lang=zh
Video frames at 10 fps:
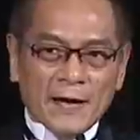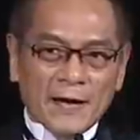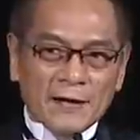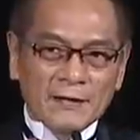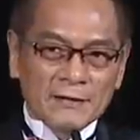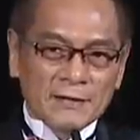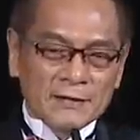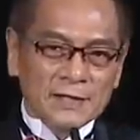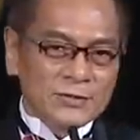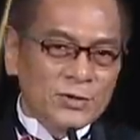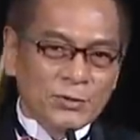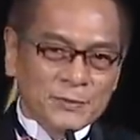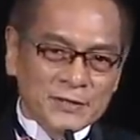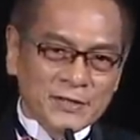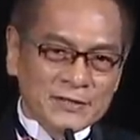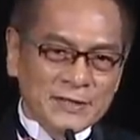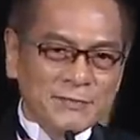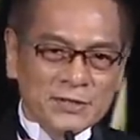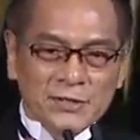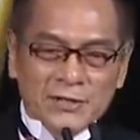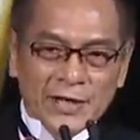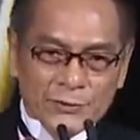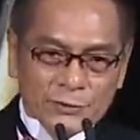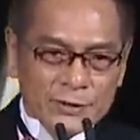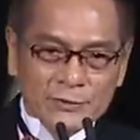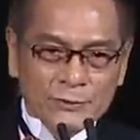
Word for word: 啊，那时候我不知道上面有这天分，